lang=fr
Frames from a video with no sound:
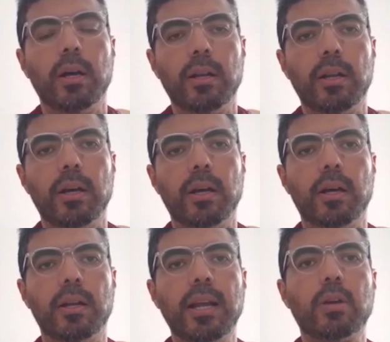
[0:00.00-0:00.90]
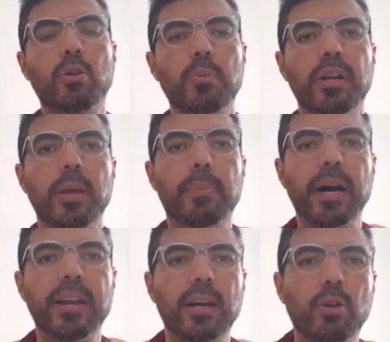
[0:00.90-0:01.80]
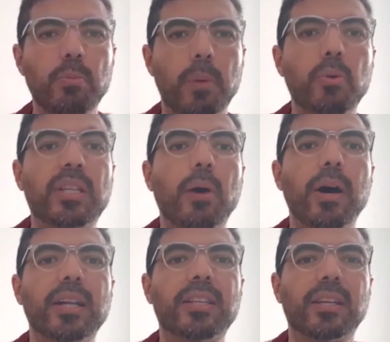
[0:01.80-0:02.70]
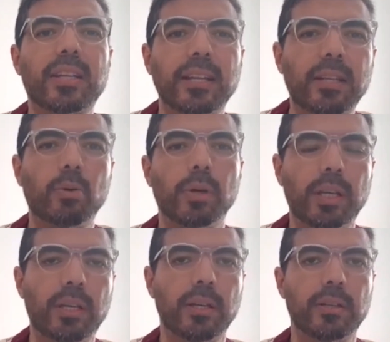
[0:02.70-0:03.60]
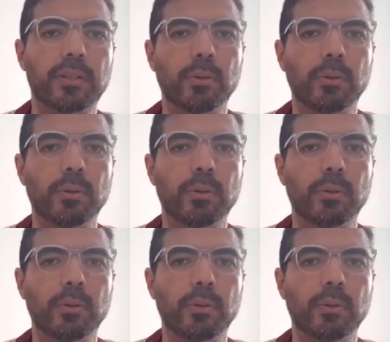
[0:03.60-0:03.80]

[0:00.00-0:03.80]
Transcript: euh, l'argument n'est pas un argument mutawatir, catégorique.